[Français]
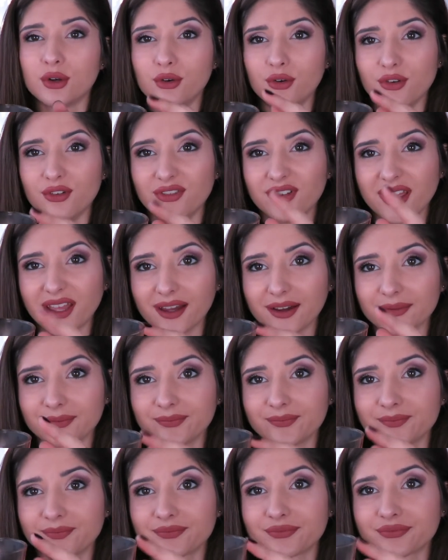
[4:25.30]
le verre.
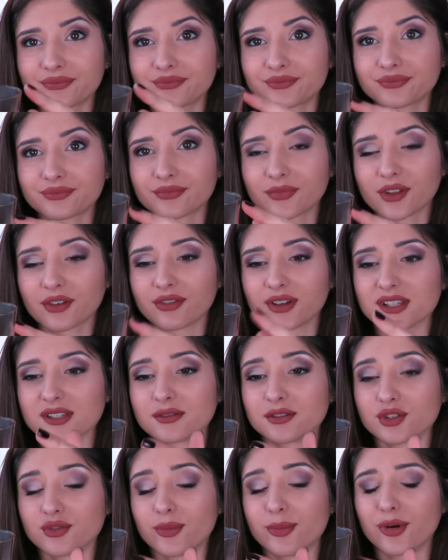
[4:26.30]
Enfin,
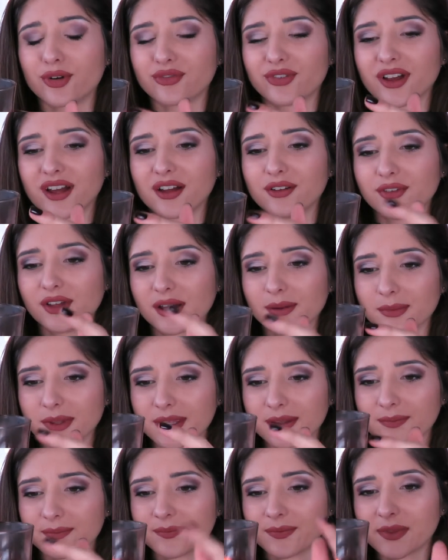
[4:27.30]
je vais pas en faire un verre,
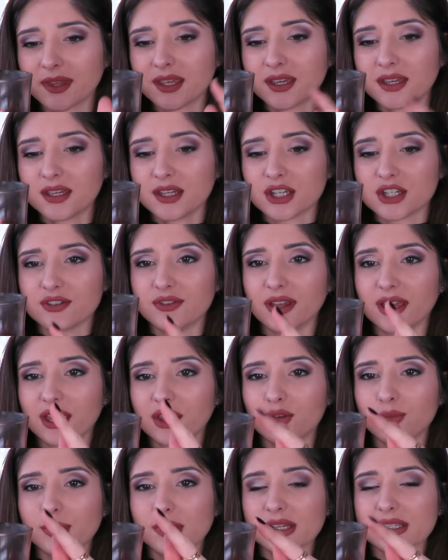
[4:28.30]
mais je vais
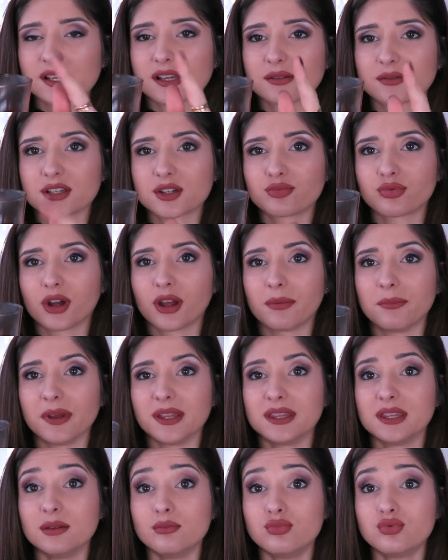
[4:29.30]
récupérer ça, comme ça je pourrai
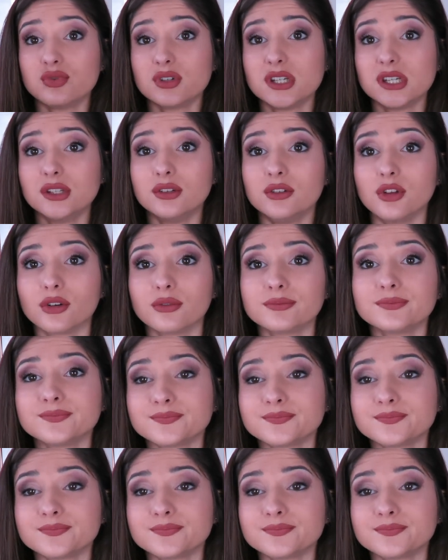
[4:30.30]
mettre des bougies dedans.